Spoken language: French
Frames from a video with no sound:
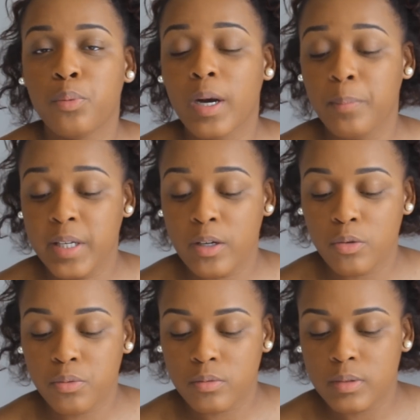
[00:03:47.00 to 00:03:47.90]
pour appliquer le
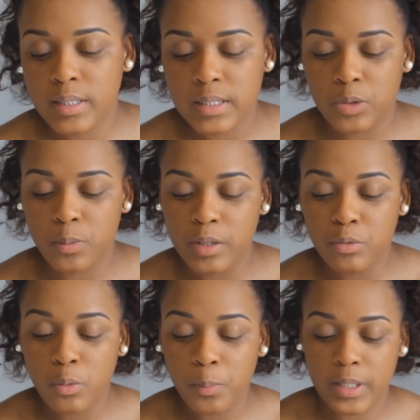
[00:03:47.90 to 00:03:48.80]
fond de teint, j'ai oublié de
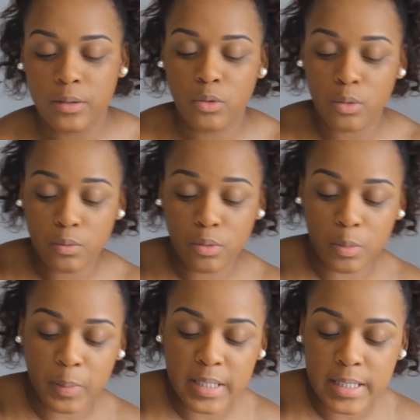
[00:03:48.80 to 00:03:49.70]
vous, le
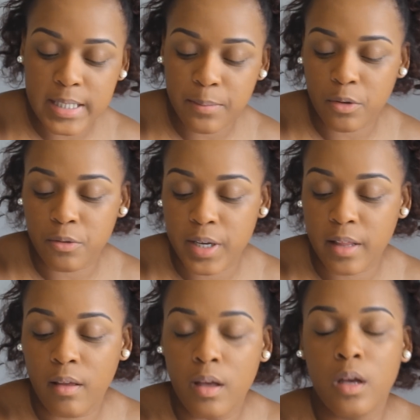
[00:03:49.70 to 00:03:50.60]
préciser, mais en
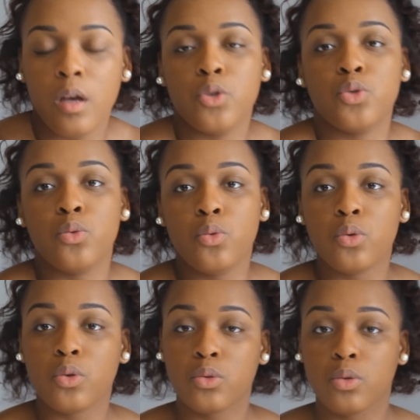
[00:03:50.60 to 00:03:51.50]
fait, je
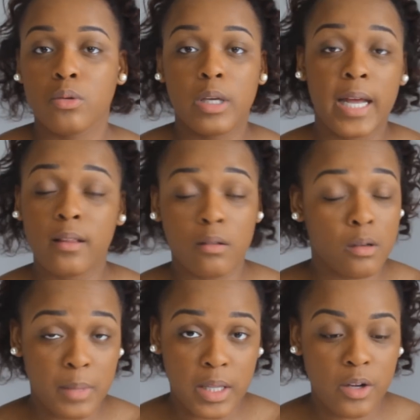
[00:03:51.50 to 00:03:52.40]
tourne entre quatre
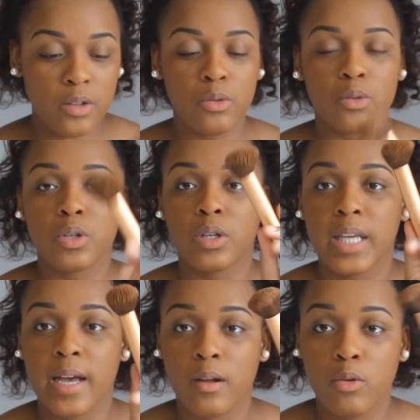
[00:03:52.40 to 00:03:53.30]
méthodes. Donc il
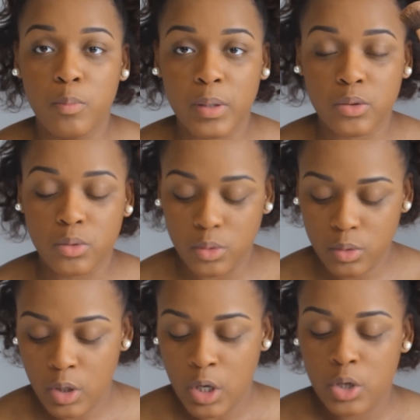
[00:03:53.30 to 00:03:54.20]
y a le
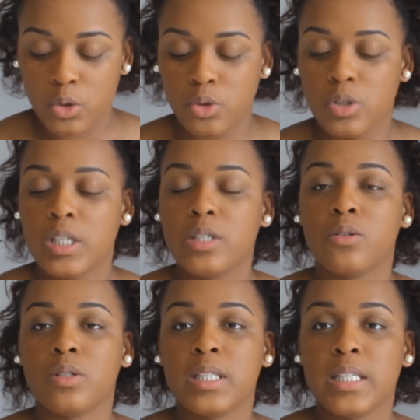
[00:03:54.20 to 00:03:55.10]
pinceau, j'utilise
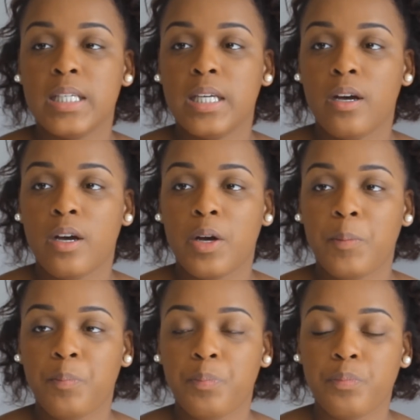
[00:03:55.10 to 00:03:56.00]
aussi
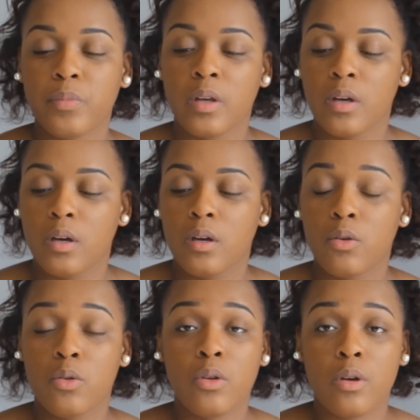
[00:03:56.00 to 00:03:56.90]
euh,
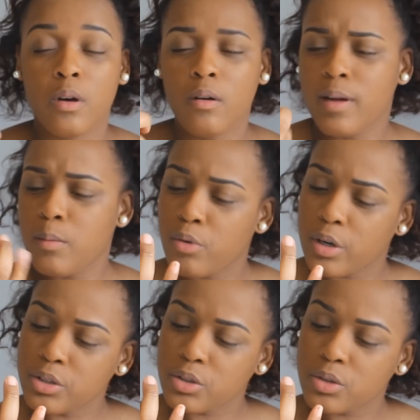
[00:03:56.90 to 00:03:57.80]
une oval
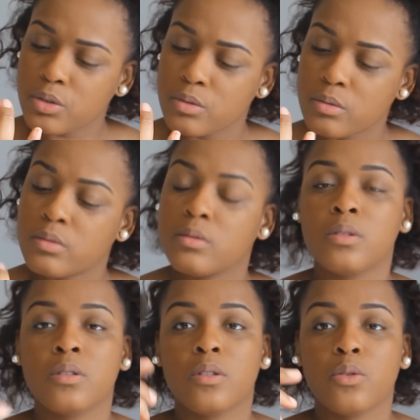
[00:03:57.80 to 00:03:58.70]
brush
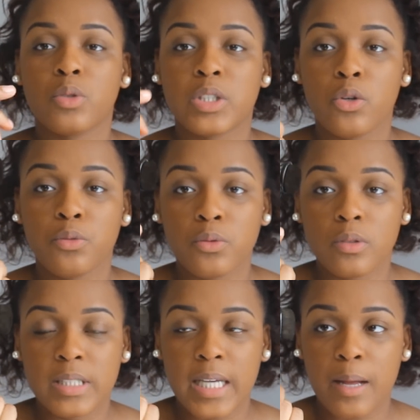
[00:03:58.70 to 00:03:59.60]
donc c'est
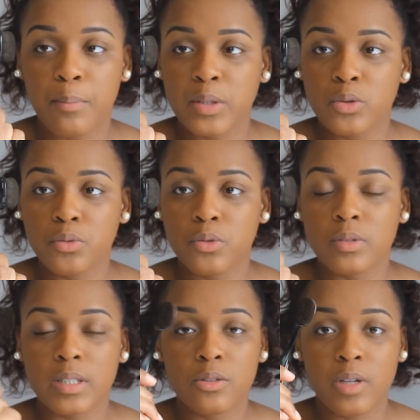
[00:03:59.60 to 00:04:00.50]
un pinceau fond
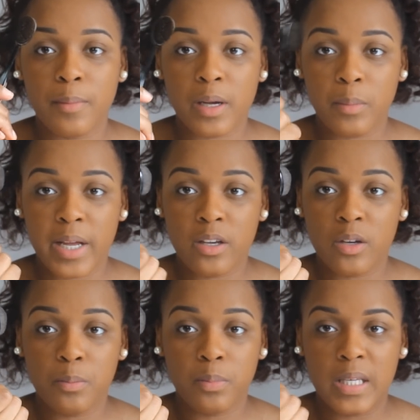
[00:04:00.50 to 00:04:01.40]
de teint de la marque Black
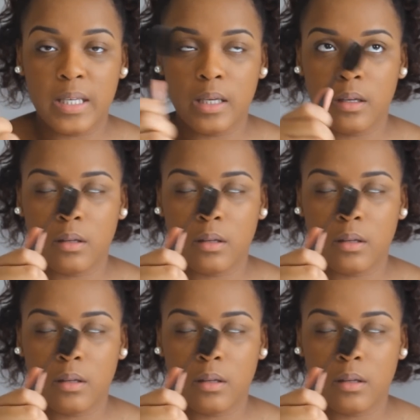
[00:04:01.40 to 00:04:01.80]
Up qui